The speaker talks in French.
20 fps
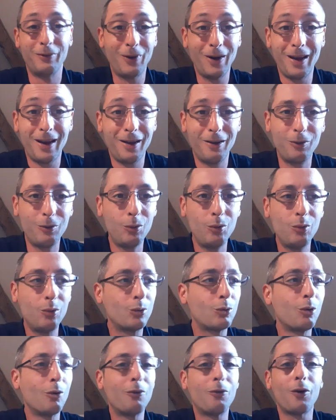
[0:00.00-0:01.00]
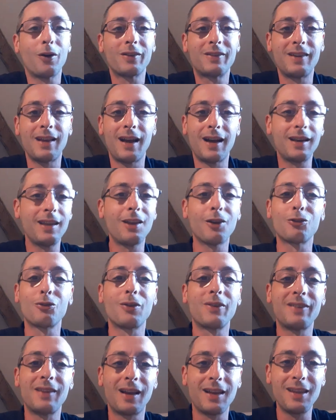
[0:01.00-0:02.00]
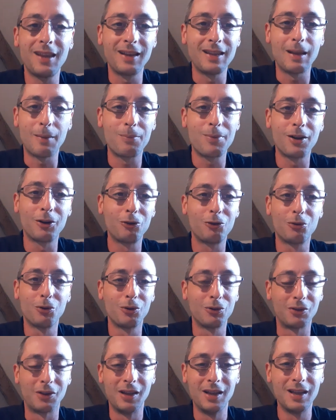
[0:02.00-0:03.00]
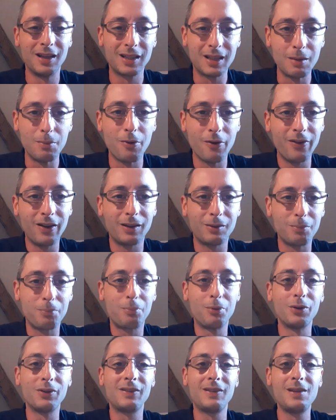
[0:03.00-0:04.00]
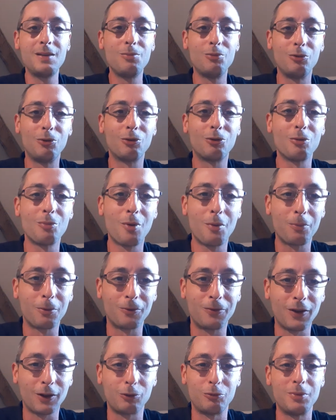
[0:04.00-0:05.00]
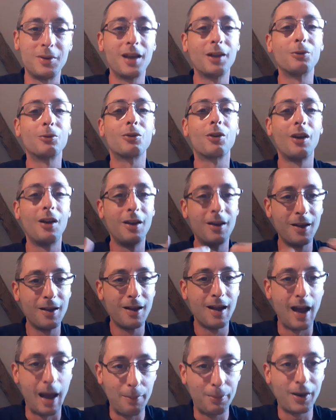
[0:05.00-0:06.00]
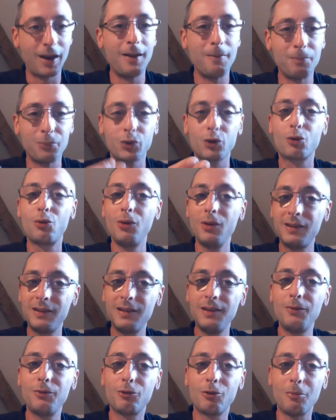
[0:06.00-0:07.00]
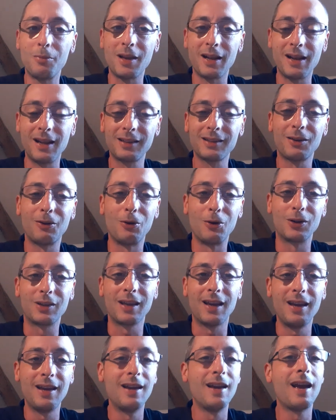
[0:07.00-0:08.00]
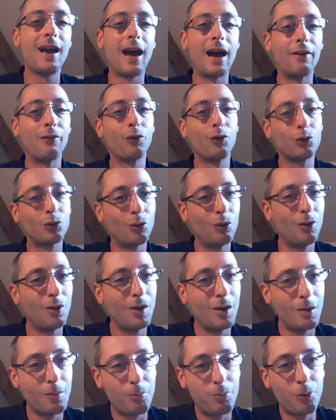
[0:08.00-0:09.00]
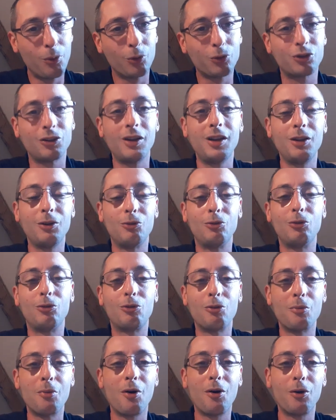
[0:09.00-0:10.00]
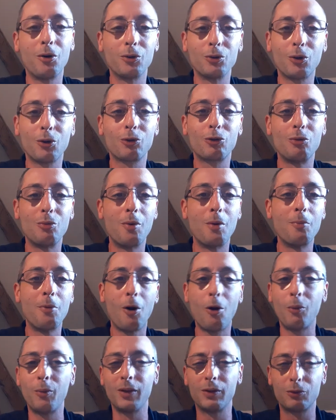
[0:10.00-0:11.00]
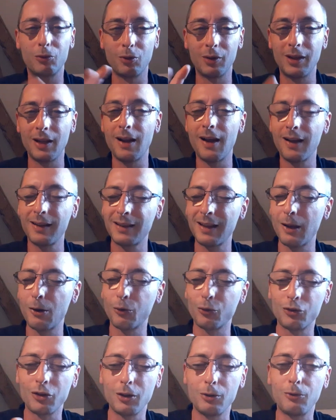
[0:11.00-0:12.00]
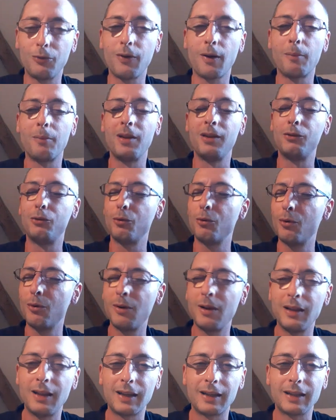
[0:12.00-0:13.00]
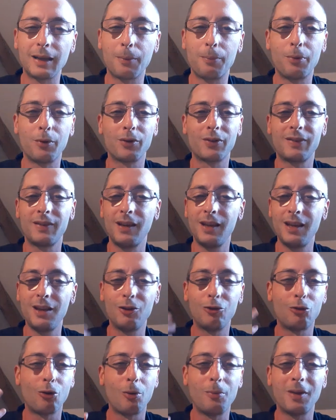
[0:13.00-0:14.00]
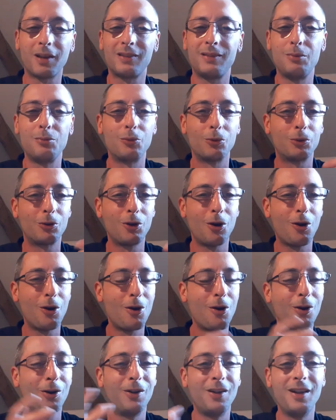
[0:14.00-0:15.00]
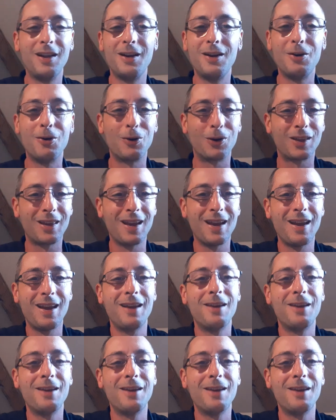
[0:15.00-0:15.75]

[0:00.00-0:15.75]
voilà, ou te forcer à rire, j'en sais rien, il y a plein de choses qui peuvent être possibles justement pour te faire du bien. Donc après, cultive ce bien-être, ok, avant de plonger justement dans ce moment où est-ce que tu es là, tu es allongé, tu fermes les yeux, les dernières pensées, je remercie mon corps, ok,